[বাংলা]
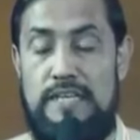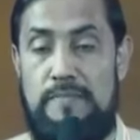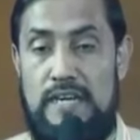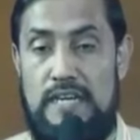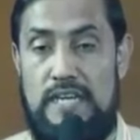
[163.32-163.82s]
এই
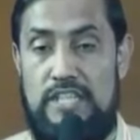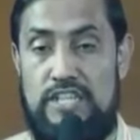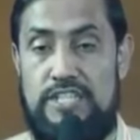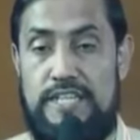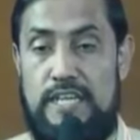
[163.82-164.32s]

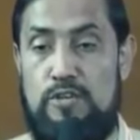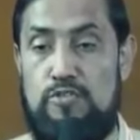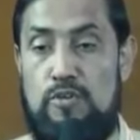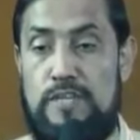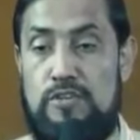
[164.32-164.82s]
বাংলাদেশকে
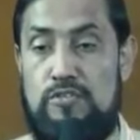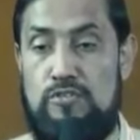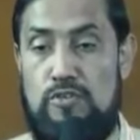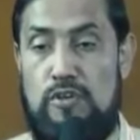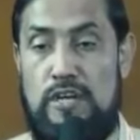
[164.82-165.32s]
ক্ষতবিক্ষত
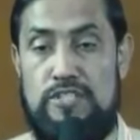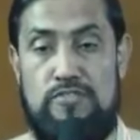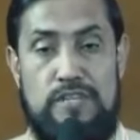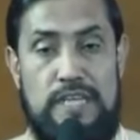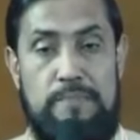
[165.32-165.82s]
করার
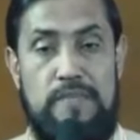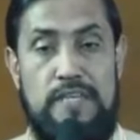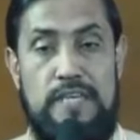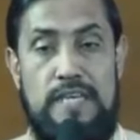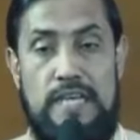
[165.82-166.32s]
জন্যে
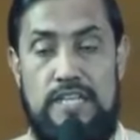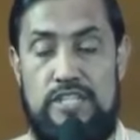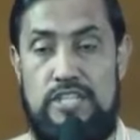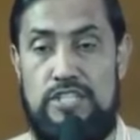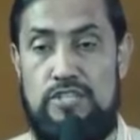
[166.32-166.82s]
এই
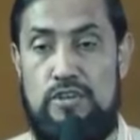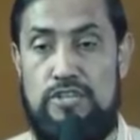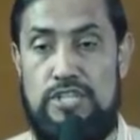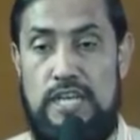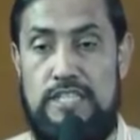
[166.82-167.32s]
দ্বিতীয়
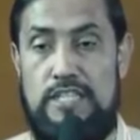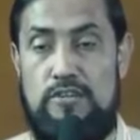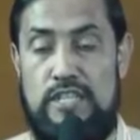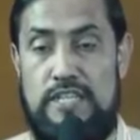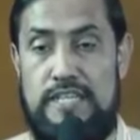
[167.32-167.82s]

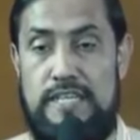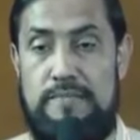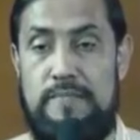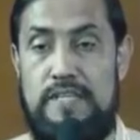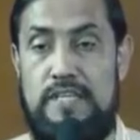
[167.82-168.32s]
স্বাধীনতাকেই
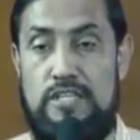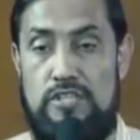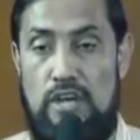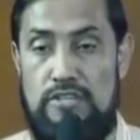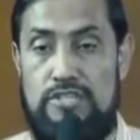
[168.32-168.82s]

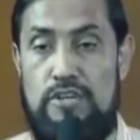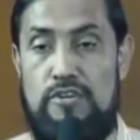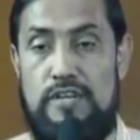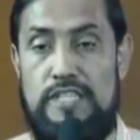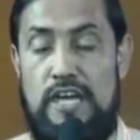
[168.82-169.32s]
ধ্বংস
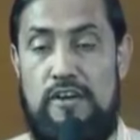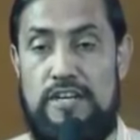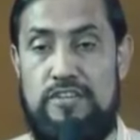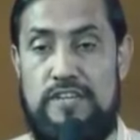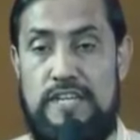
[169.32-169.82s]
করে
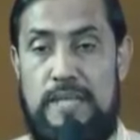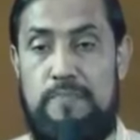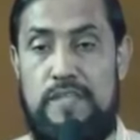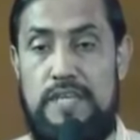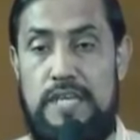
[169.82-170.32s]
দেওয়ার জন্যে
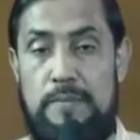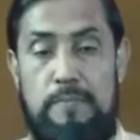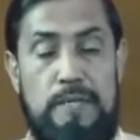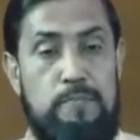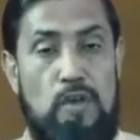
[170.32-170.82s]

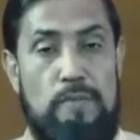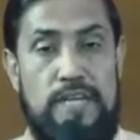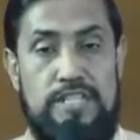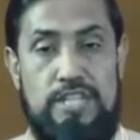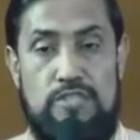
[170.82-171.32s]

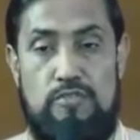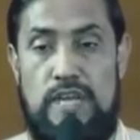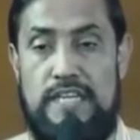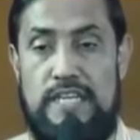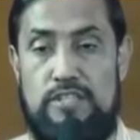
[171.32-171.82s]
বিপ্লবের
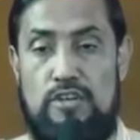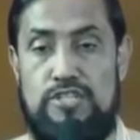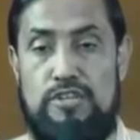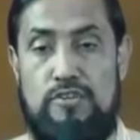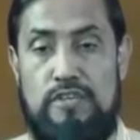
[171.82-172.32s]
চেতনাকে
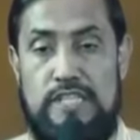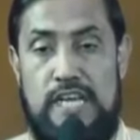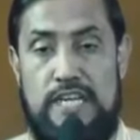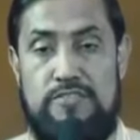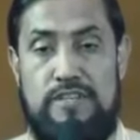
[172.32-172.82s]
ধ্বংস করে
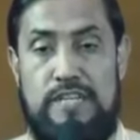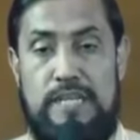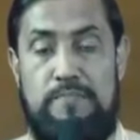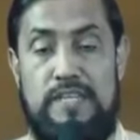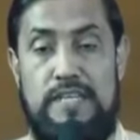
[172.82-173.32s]
দেওয়ার জন্যে
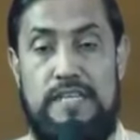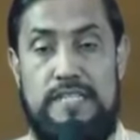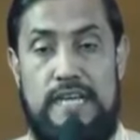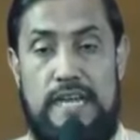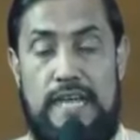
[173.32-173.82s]

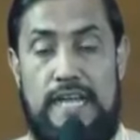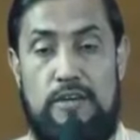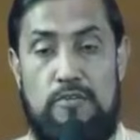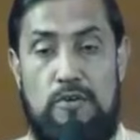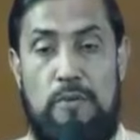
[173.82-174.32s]
যারা
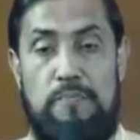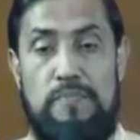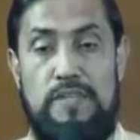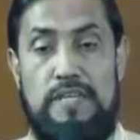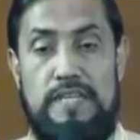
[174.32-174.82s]
এখনও
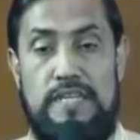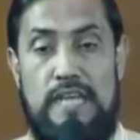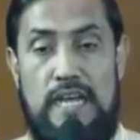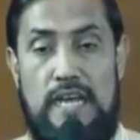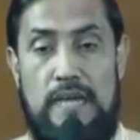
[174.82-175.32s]

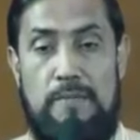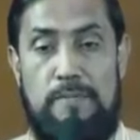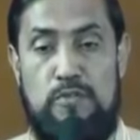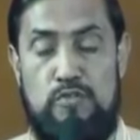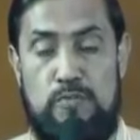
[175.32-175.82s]

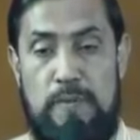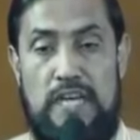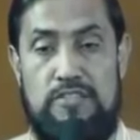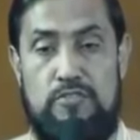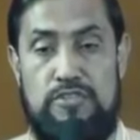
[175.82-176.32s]
নানাভাবে
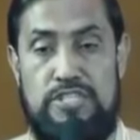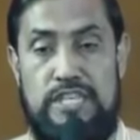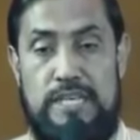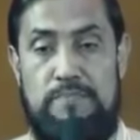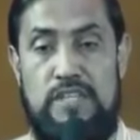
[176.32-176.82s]
উৎপাত
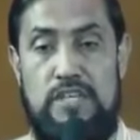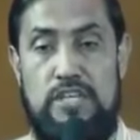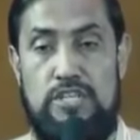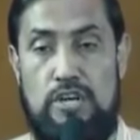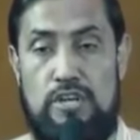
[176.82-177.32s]
করছে
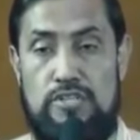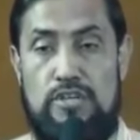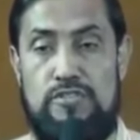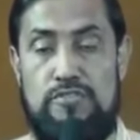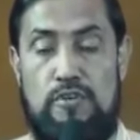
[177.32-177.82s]

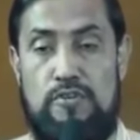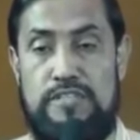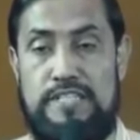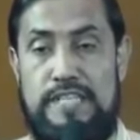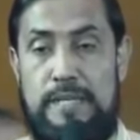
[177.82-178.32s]
ষড়যন্ত্র
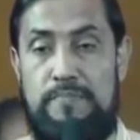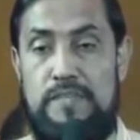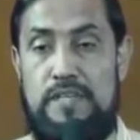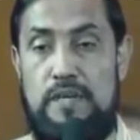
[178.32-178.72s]
করছে